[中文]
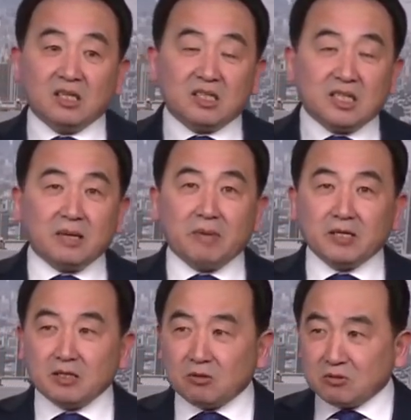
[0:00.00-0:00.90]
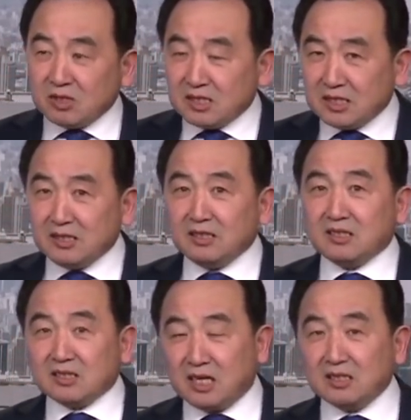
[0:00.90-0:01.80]
习近平就是今
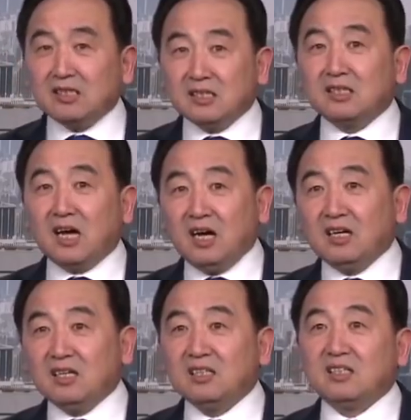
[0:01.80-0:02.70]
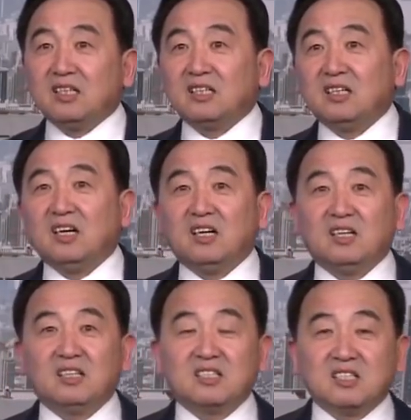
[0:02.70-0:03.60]
曾经的这个
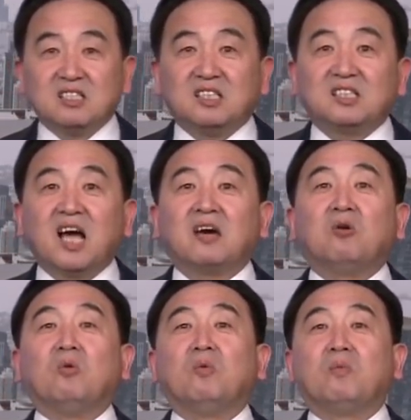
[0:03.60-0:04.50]
慈禧太后，